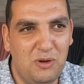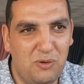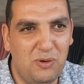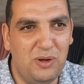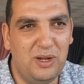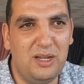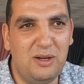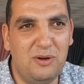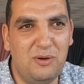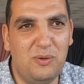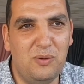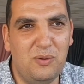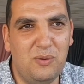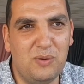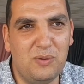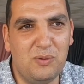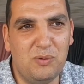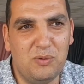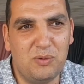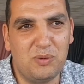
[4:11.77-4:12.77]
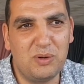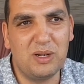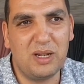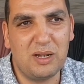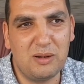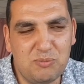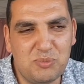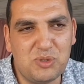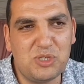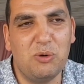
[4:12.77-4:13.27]

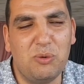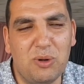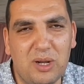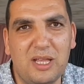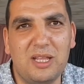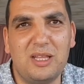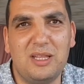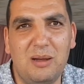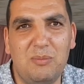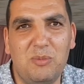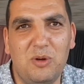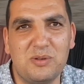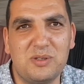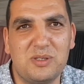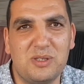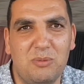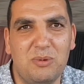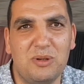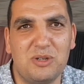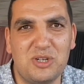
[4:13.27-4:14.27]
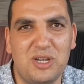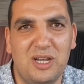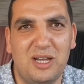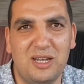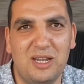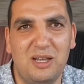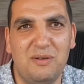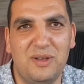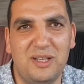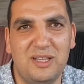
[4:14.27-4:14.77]
ونمشيو لقدام اونصومبل ان شاء
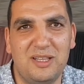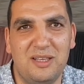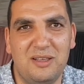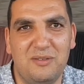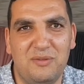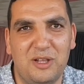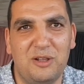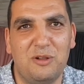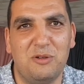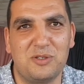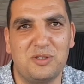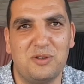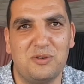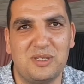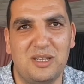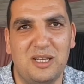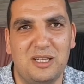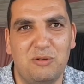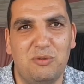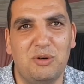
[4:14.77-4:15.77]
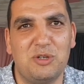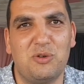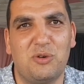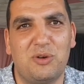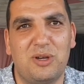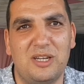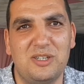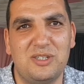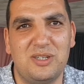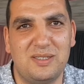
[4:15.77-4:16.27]
الله في هذا في هذا لوسونس هذه
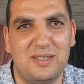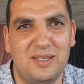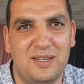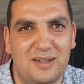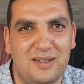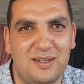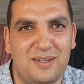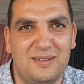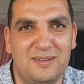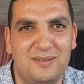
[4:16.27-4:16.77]
وشكرا جزيلا